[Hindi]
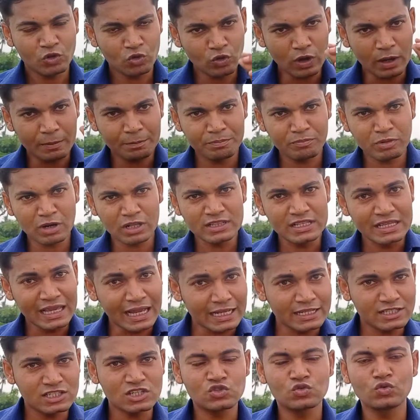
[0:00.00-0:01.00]
तो आप पूरा
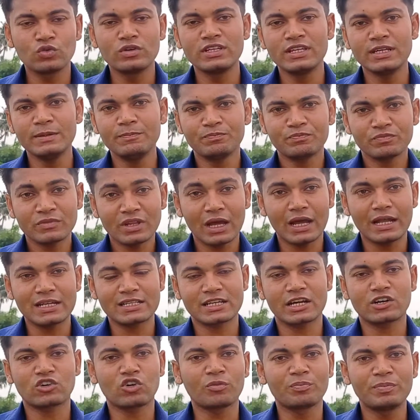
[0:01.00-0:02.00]
ध्यान से सुनिए
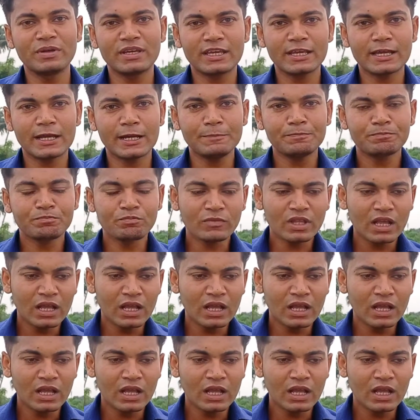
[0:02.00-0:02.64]
आज का टॉपिक क्या है